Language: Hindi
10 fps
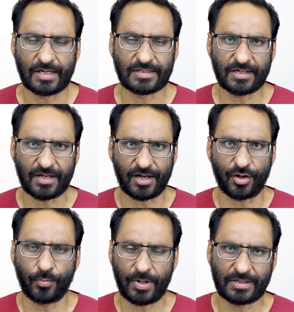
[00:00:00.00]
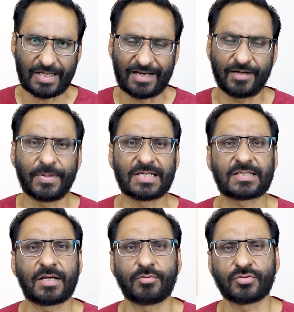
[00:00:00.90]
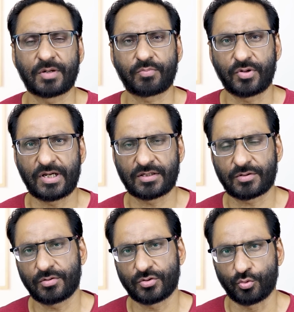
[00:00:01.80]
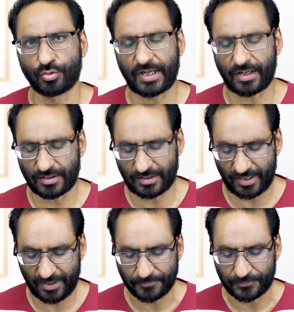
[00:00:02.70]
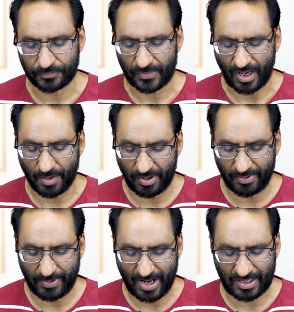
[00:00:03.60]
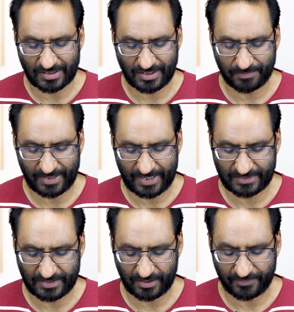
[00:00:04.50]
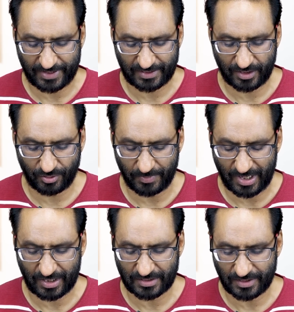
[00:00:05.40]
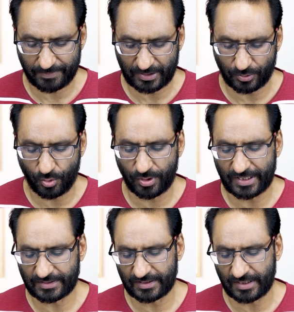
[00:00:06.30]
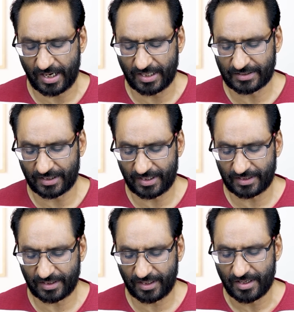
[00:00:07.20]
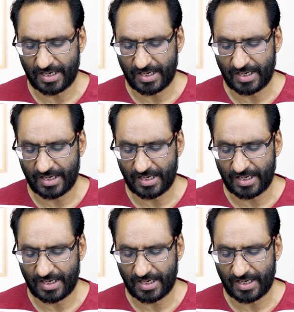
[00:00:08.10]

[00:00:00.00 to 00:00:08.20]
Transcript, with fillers: जिनका कारोबार डॉलर बेस्ड है उन सबको इसको ज़रूर देखना चाहिए अब हम इमरान खान साहब के केस की तरफ आते हैं तो इमरान खान साहब के दो केसेस आज चल रहे थे